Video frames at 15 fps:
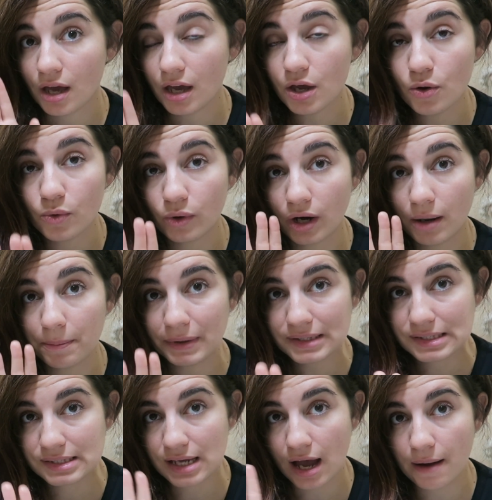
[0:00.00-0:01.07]
e ora
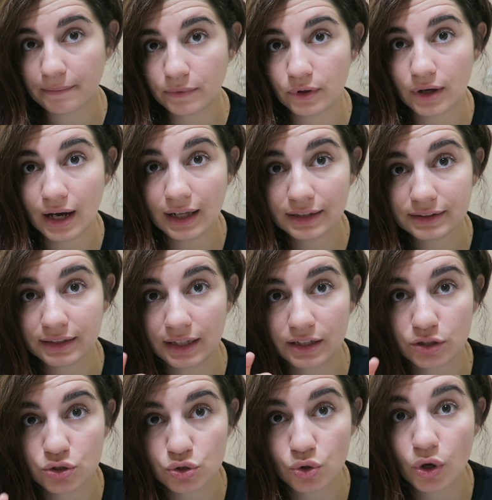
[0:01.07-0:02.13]
passiamo al
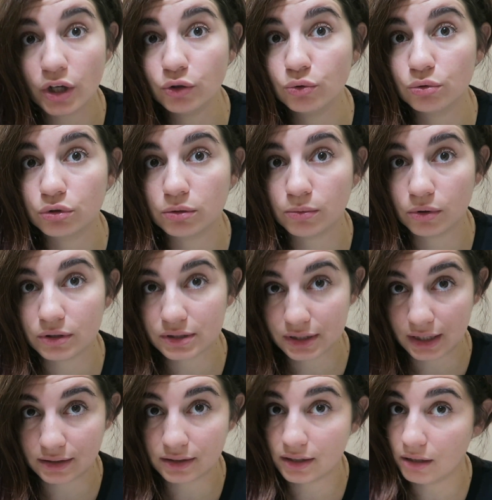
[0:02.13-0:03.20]
terzo ed ultimo
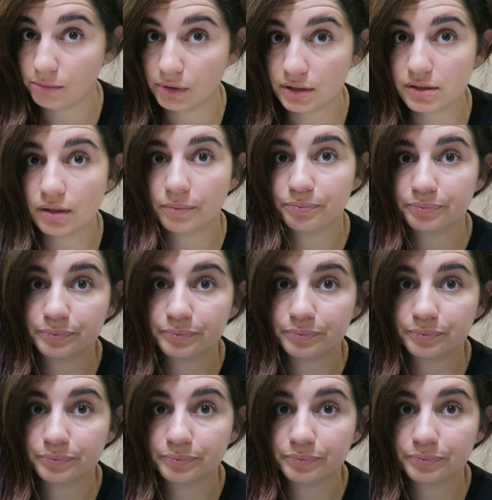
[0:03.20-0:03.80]
set del mese